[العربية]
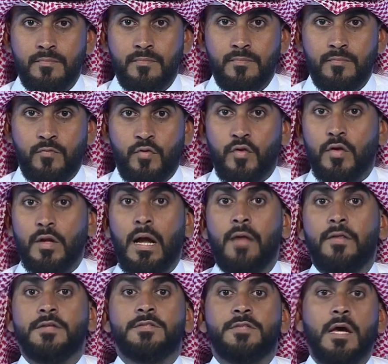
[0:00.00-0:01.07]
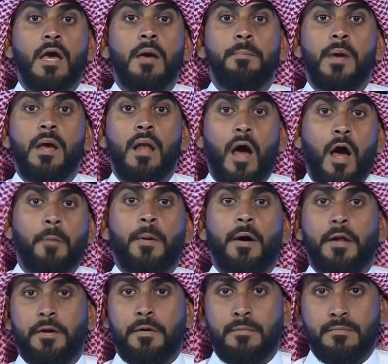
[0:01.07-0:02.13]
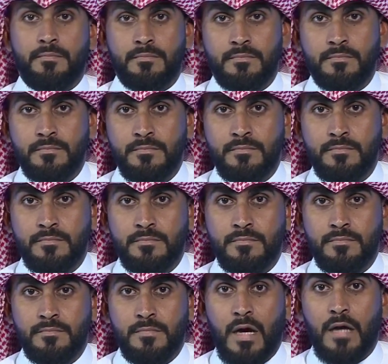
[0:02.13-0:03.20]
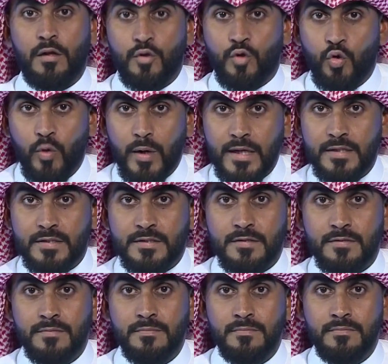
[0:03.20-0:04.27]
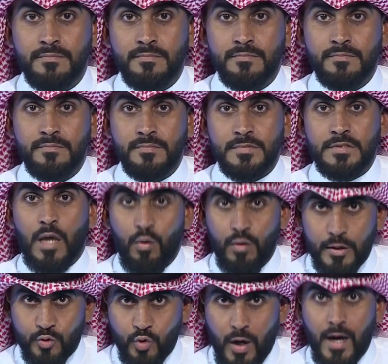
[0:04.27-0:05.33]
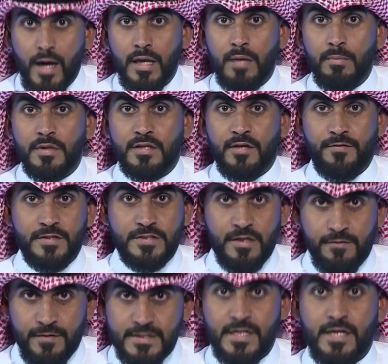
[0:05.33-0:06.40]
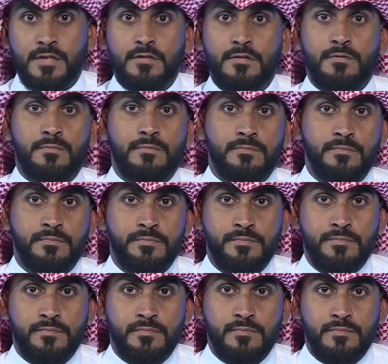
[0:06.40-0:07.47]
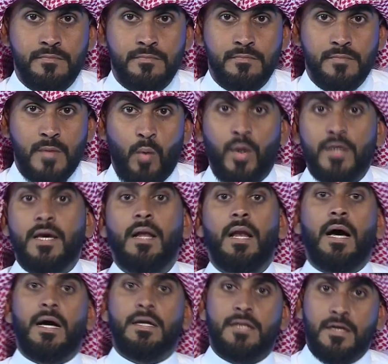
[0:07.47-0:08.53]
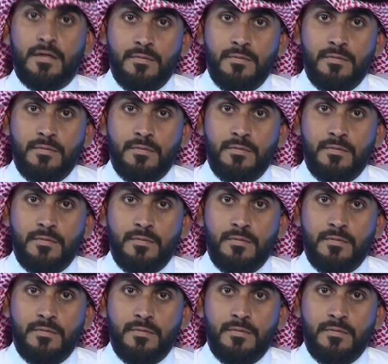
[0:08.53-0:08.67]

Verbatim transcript: في ظل هذا الزخم من الأخبار هل الكويت دولة تعاني من تفشي الفساد وكالعادة